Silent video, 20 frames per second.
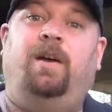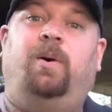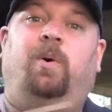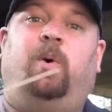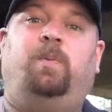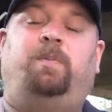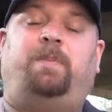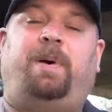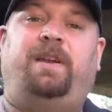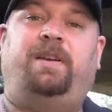
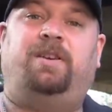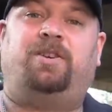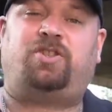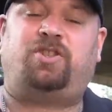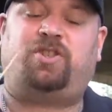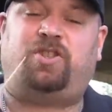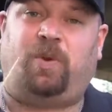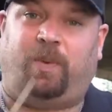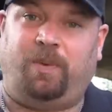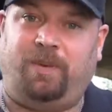und bei einer
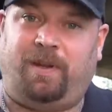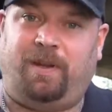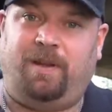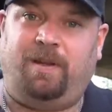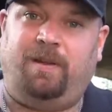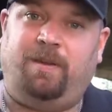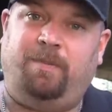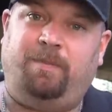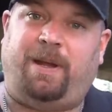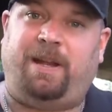Stunde
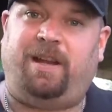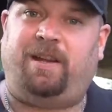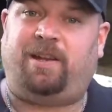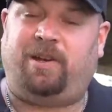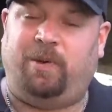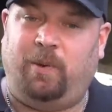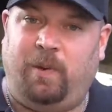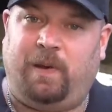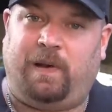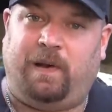bei den
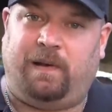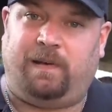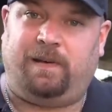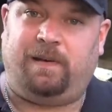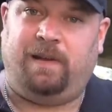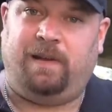Knödeln.